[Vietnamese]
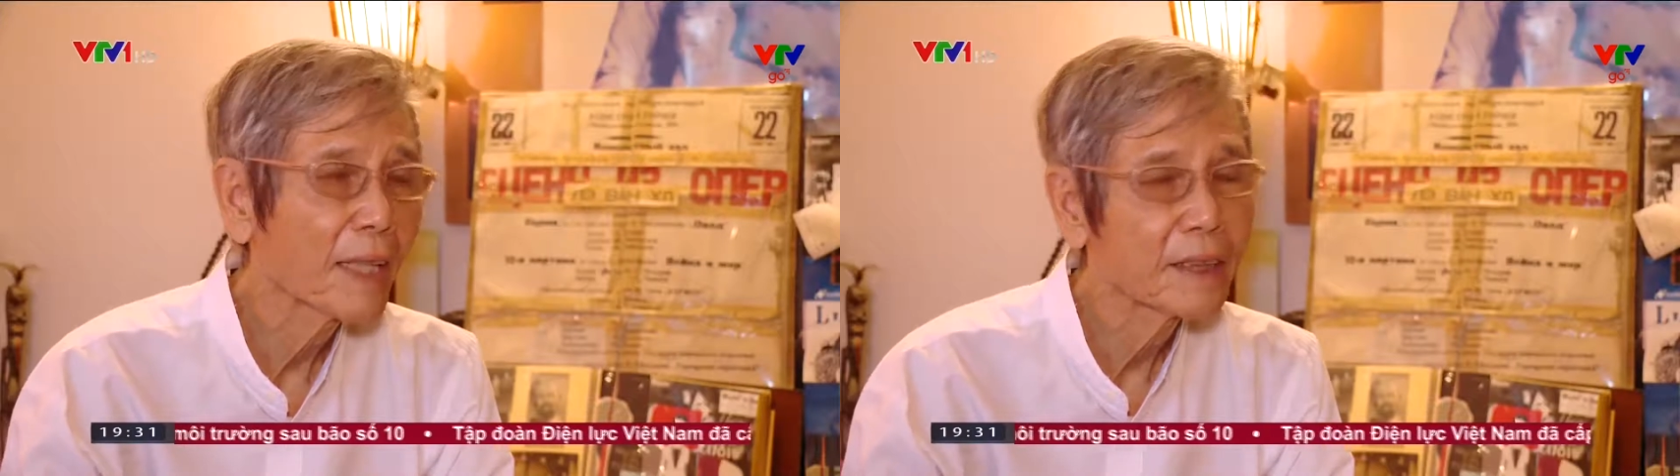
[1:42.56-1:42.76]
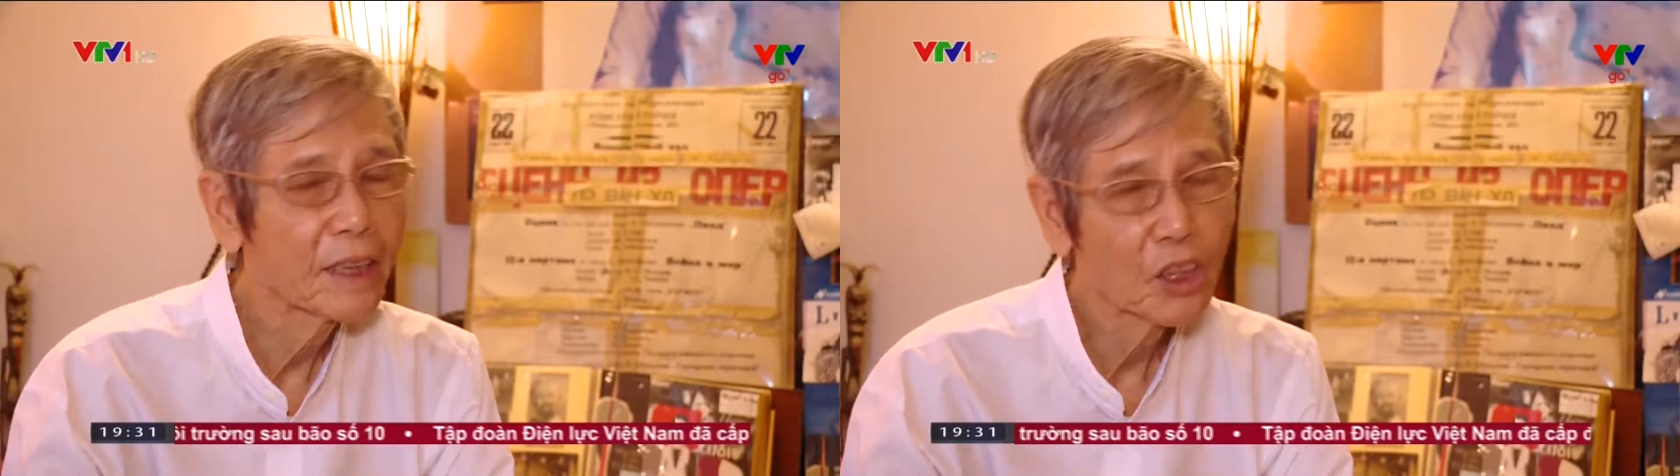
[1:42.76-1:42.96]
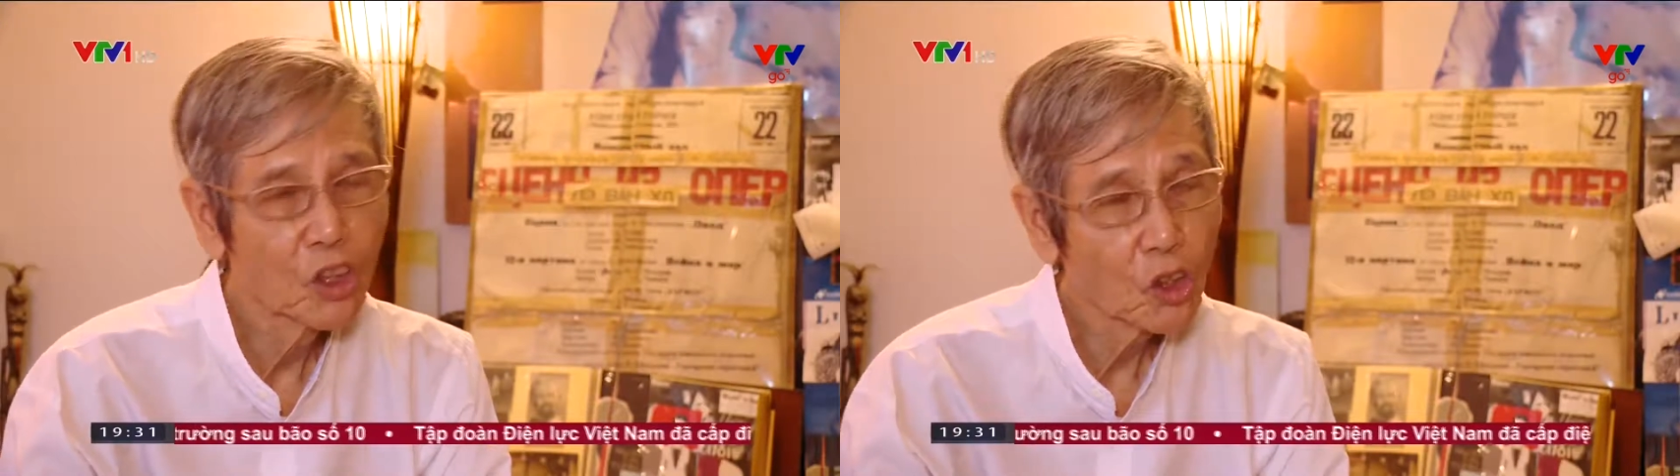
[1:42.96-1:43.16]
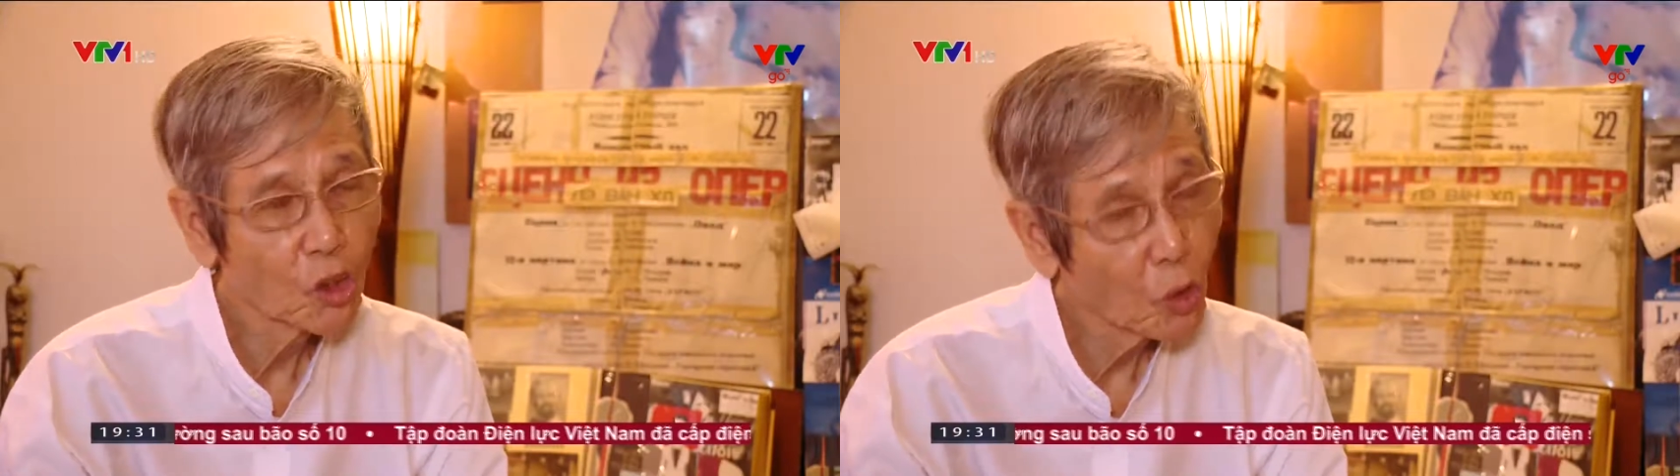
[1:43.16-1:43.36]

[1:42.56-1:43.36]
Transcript: phải chỉ cho